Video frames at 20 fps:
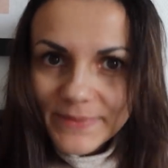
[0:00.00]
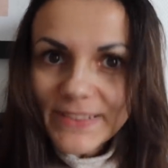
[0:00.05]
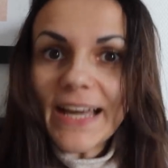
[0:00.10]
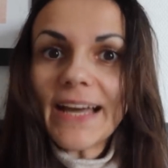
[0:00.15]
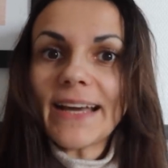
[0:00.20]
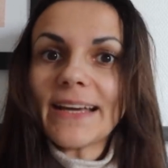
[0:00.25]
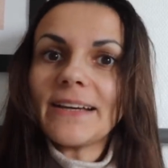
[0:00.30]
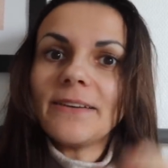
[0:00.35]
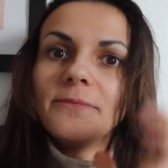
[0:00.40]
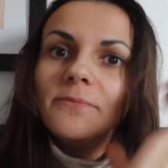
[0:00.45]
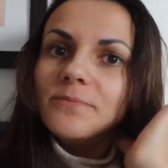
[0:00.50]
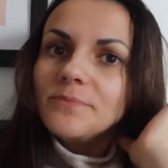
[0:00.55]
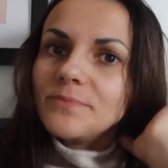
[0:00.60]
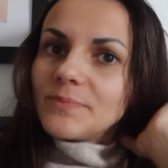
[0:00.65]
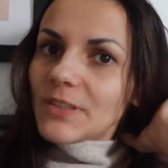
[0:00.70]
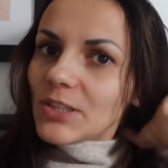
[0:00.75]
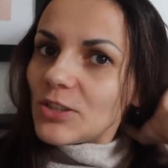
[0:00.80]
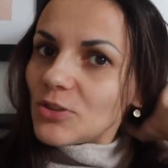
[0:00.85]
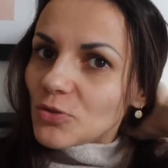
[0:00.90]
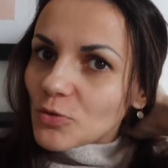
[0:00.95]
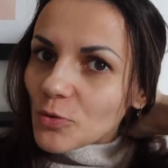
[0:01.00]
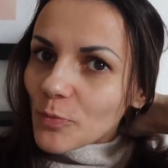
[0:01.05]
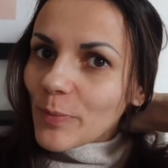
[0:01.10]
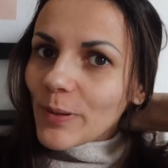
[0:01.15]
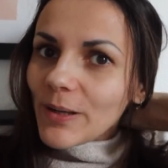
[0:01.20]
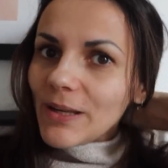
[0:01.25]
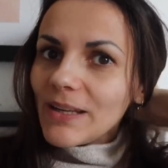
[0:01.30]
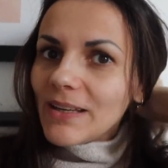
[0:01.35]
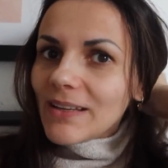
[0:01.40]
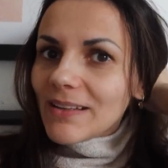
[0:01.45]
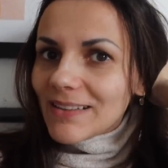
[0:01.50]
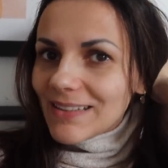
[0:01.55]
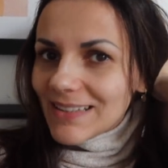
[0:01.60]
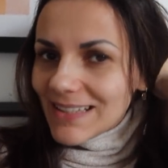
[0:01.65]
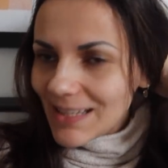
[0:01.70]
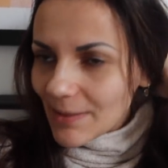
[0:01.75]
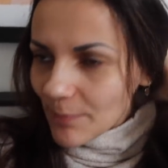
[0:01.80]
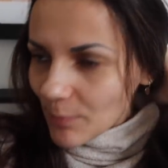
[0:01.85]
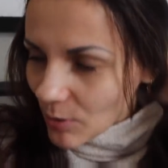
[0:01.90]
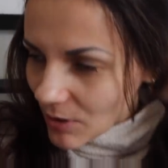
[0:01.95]
tak, zupy,
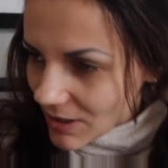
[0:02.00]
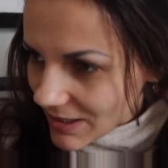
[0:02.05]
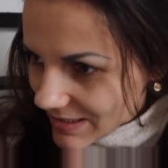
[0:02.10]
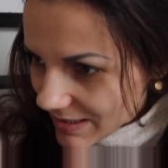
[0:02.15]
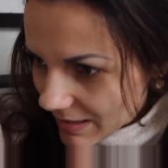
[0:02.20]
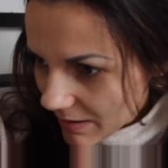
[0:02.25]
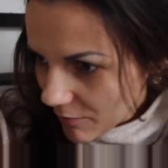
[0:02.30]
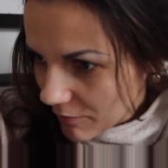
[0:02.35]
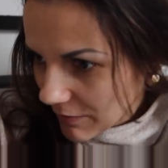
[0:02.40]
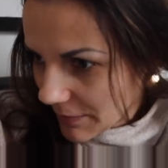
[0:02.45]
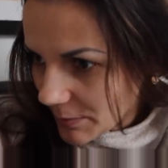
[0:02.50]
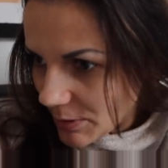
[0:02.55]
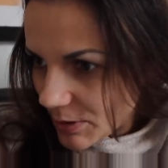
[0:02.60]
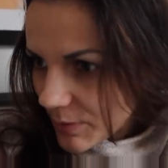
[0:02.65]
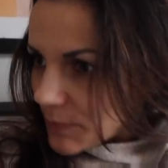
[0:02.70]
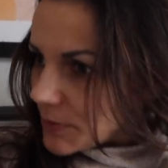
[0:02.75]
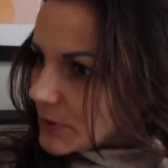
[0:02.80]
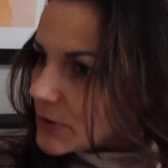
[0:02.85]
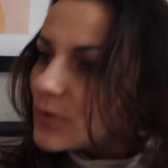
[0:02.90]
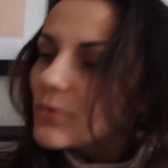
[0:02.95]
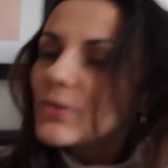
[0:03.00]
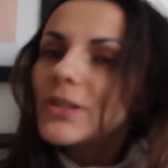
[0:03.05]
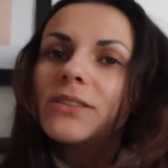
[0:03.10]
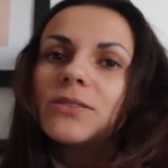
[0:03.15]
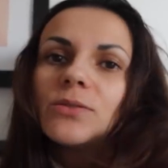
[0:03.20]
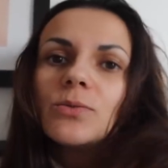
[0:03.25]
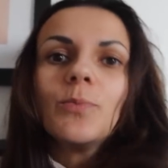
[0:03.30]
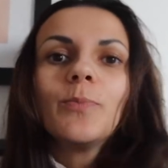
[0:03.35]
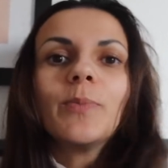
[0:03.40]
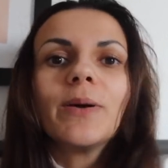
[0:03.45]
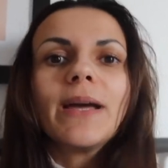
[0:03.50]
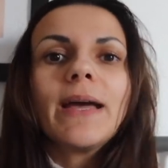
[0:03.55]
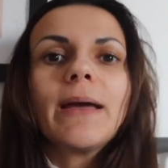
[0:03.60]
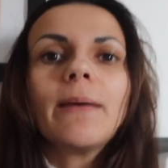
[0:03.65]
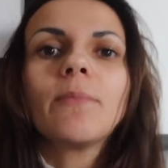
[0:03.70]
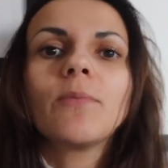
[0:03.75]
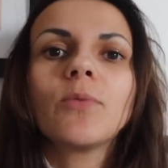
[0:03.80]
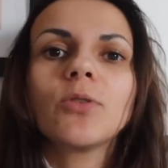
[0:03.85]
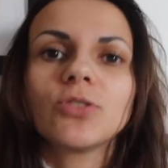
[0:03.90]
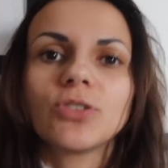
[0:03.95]
nie pokazałam Wam przepisu na
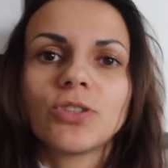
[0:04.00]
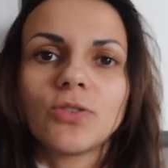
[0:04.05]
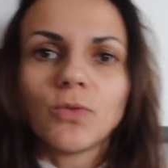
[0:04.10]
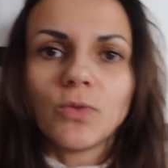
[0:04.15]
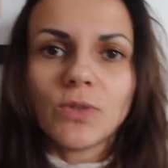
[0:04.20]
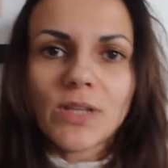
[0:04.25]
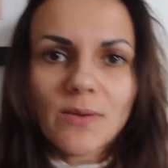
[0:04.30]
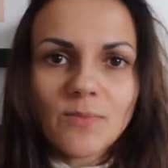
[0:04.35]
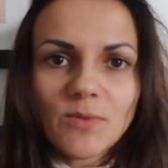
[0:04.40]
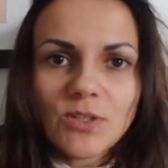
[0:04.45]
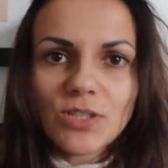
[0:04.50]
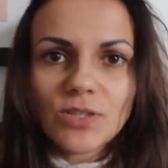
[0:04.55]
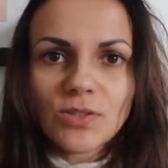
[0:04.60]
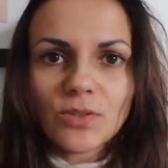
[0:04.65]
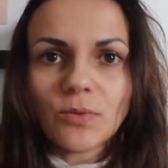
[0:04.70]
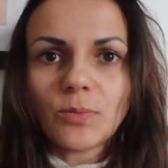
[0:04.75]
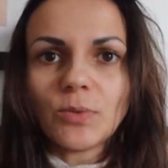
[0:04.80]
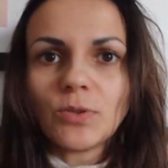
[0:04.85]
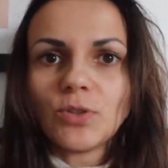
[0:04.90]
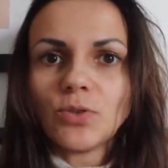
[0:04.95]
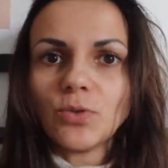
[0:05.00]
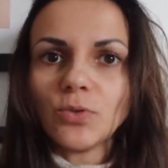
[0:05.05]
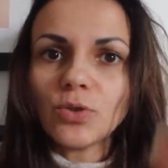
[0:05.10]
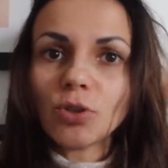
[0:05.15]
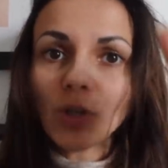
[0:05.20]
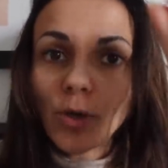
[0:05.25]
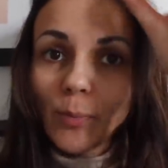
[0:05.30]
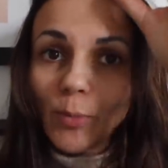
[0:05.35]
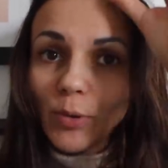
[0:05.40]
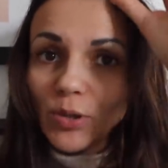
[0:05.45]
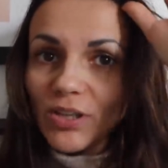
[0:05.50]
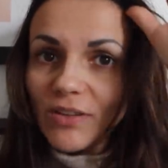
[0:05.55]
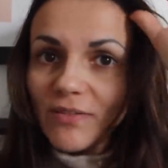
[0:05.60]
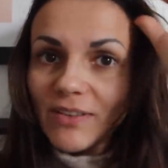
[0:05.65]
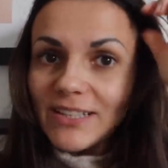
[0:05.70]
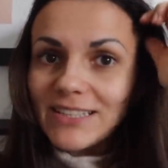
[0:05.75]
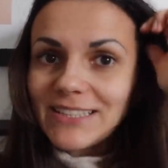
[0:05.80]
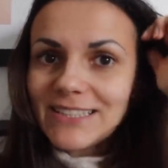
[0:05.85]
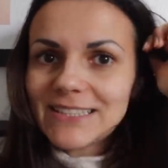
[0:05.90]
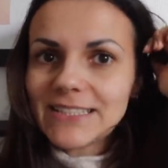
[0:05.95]
zupę, może uda mi się zrobić jutro,
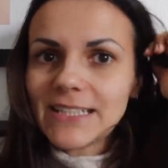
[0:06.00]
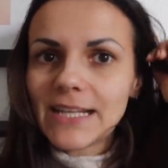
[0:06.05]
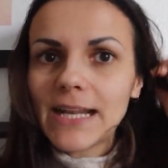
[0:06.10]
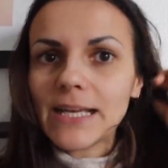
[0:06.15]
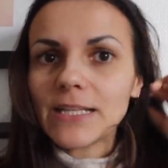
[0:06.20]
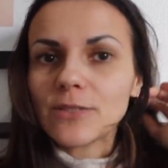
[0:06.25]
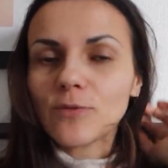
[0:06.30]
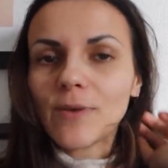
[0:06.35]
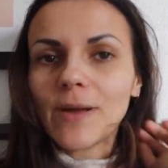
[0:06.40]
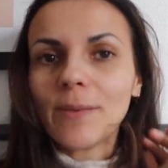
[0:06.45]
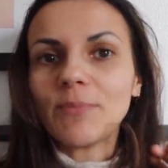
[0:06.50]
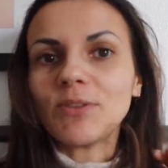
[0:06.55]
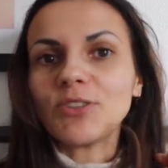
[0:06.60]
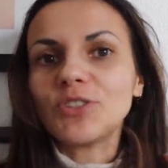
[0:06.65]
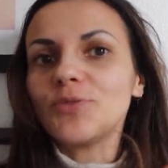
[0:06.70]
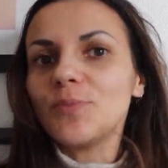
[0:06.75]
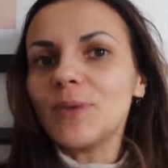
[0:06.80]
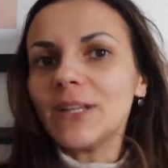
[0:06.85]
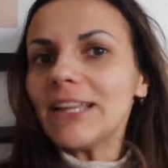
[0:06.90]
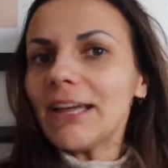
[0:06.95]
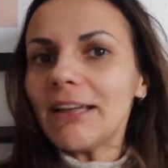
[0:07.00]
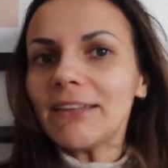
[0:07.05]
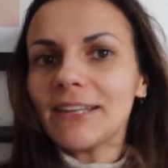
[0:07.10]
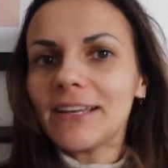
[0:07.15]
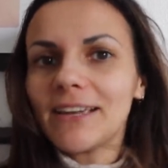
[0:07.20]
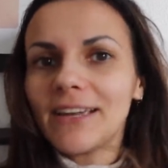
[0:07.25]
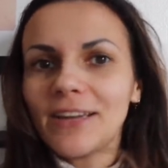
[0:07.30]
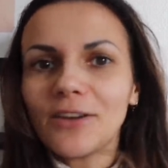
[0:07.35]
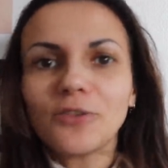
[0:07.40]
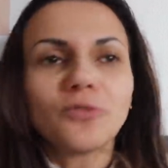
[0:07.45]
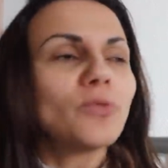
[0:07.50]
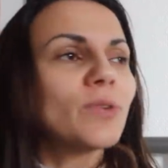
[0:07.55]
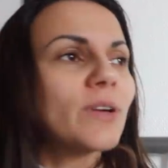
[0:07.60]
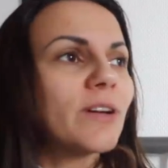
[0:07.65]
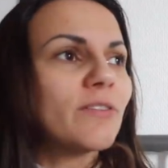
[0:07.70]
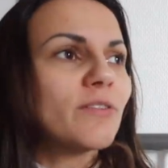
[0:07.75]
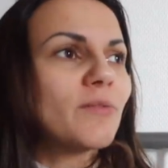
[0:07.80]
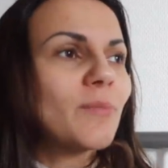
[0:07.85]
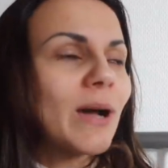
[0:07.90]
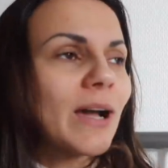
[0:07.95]
ponieważ znalazłam śmietankę,
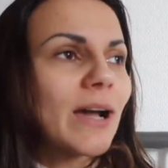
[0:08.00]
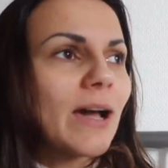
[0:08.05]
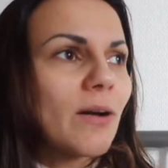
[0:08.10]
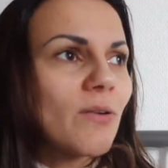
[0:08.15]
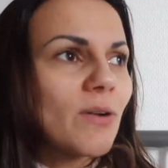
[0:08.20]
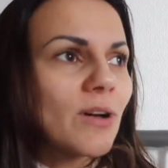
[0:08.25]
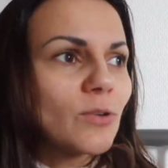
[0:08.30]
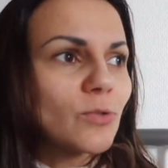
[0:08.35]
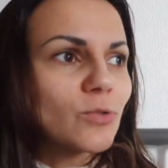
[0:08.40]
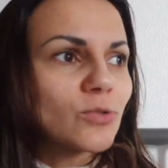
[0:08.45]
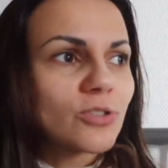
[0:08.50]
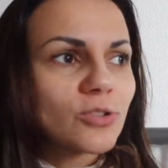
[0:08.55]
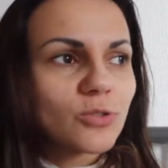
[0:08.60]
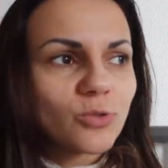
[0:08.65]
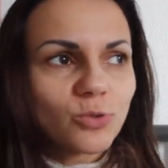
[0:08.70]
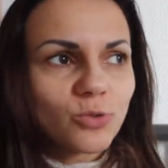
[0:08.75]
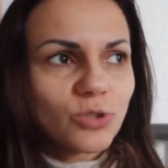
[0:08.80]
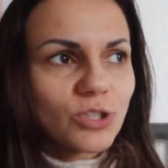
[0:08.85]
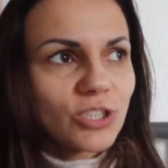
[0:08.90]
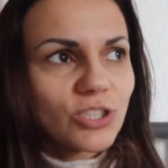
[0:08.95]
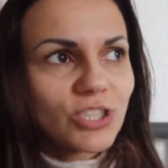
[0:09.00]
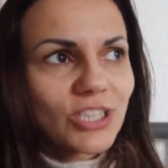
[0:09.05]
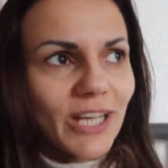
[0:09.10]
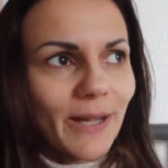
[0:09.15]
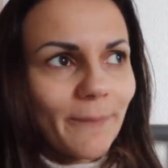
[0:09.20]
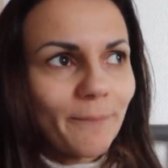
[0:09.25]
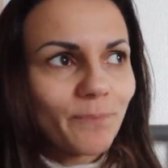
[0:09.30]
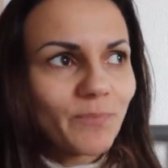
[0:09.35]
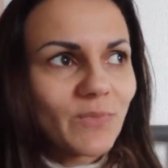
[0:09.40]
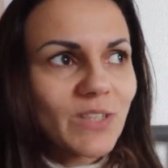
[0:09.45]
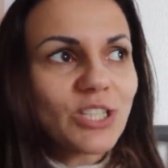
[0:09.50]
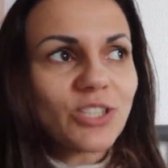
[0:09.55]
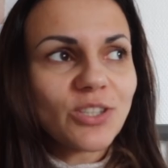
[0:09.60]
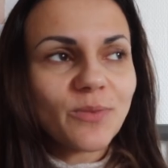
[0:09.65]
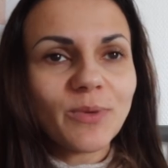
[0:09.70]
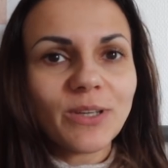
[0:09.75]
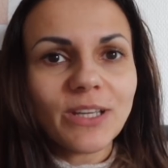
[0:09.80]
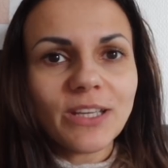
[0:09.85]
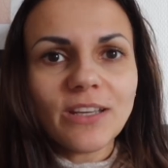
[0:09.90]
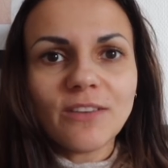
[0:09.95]
która wymagała już zużycia i
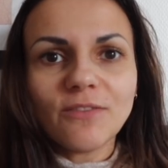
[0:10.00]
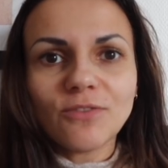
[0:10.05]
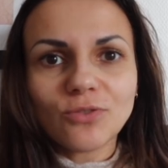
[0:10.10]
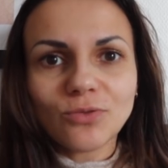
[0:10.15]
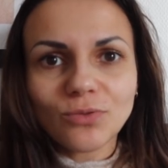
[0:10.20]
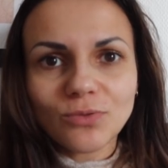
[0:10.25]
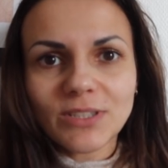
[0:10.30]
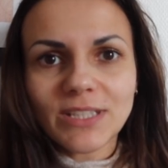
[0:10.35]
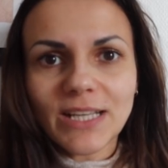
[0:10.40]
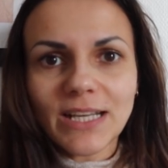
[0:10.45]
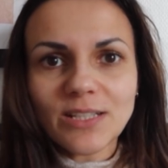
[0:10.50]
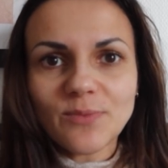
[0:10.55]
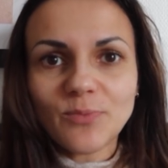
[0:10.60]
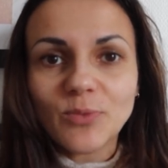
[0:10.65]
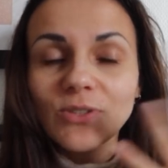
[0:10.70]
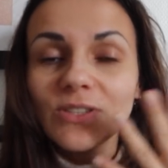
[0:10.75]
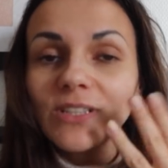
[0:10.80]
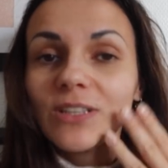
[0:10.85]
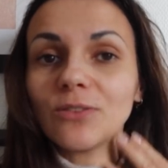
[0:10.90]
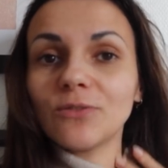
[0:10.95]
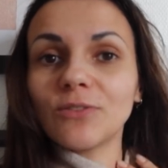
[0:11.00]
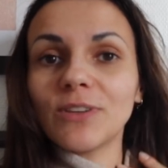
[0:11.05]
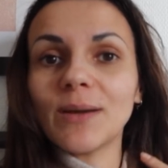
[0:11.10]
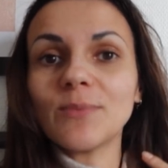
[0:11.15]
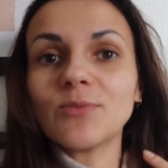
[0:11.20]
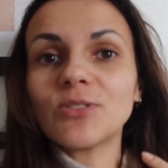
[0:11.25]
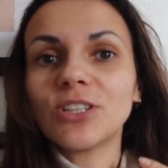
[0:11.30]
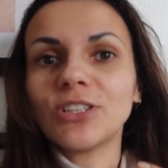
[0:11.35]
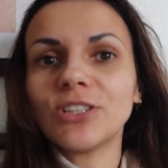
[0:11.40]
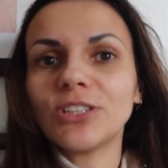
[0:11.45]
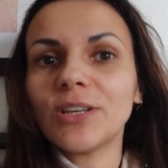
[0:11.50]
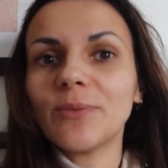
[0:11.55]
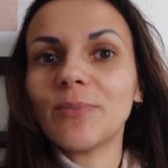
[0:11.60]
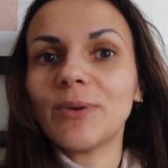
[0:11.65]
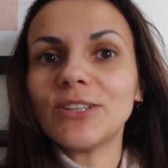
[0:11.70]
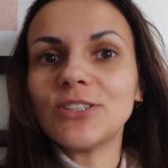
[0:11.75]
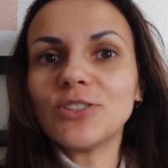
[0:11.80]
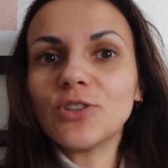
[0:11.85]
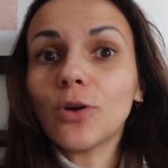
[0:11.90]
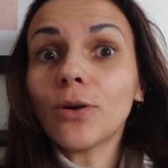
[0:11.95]
żeby jej nie wyrzucać, postanowiłam, że dzisiaj
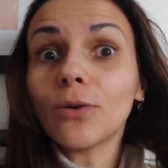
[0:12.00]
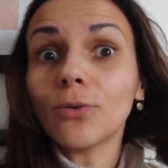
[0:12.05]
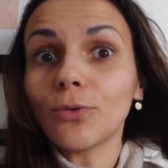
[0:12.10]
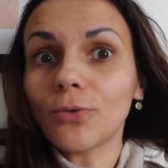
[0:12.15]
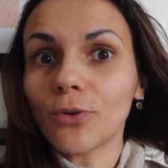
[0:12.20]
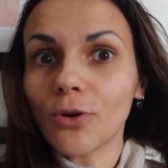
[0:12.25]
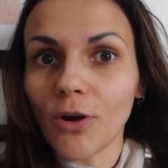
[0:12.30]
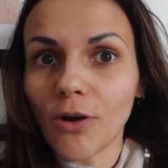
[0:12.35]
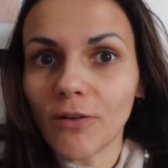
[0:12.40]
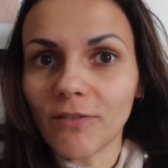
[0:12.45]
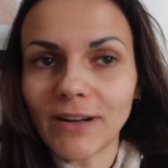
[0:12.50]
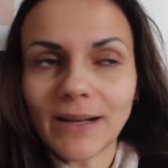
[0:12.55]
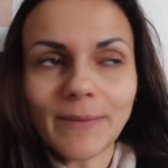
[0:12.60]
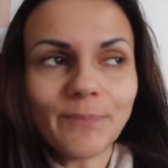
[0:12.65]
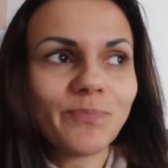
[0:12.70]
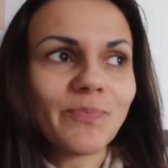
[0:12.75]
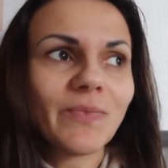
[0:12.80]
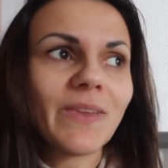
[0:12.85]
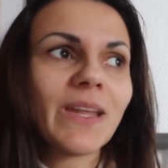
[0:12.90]
będzie ogórkowa